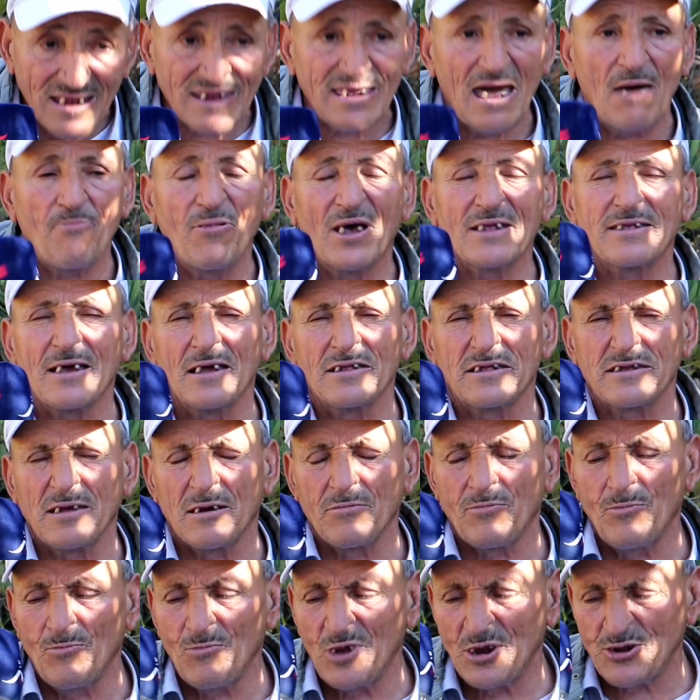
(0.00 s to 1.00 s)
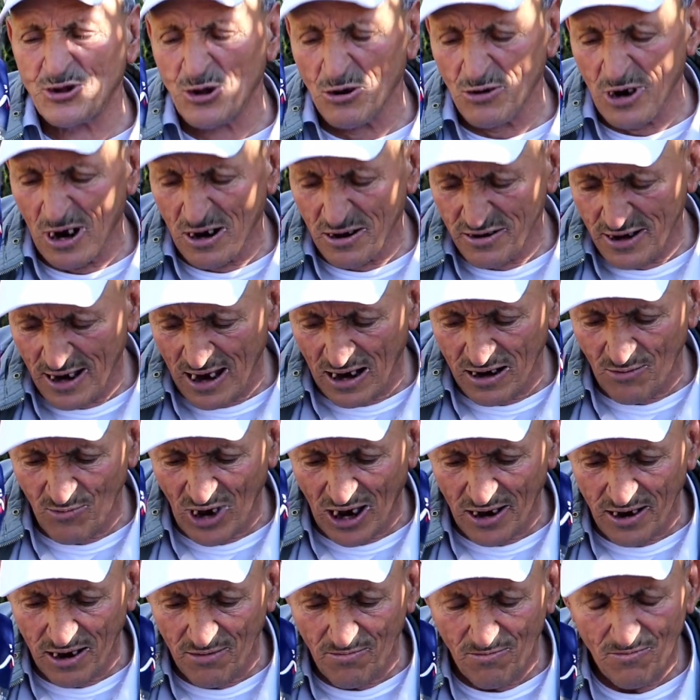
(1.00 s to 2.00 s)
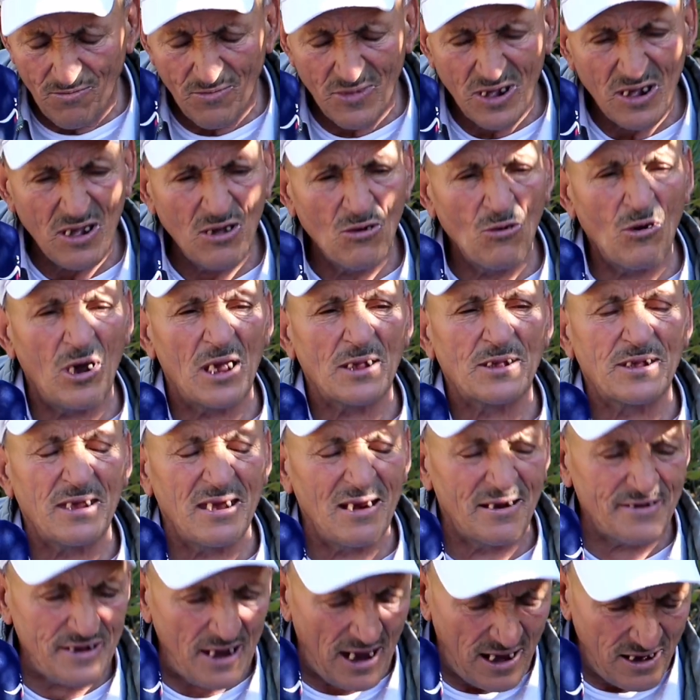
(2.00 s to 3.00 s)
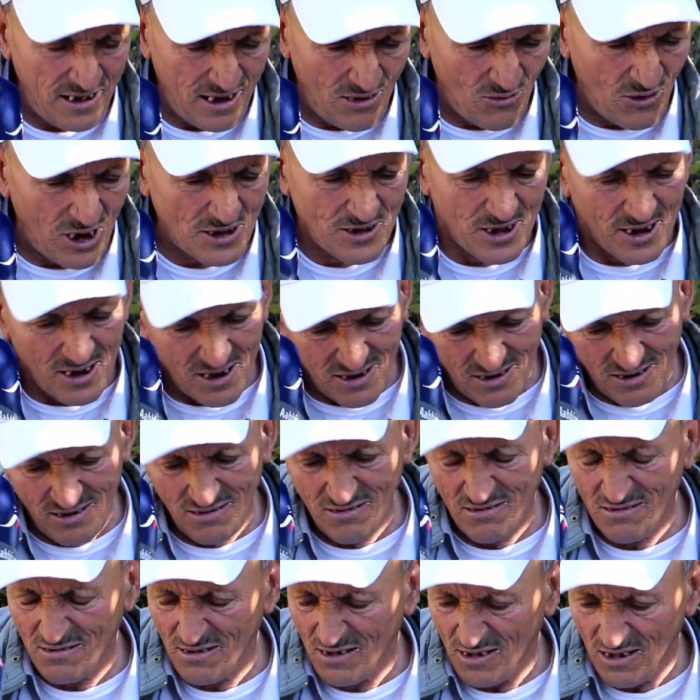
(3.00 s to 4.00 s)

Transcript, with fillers: دابا تنطلب من سوريا ديال المغرب وزير تعلي وزير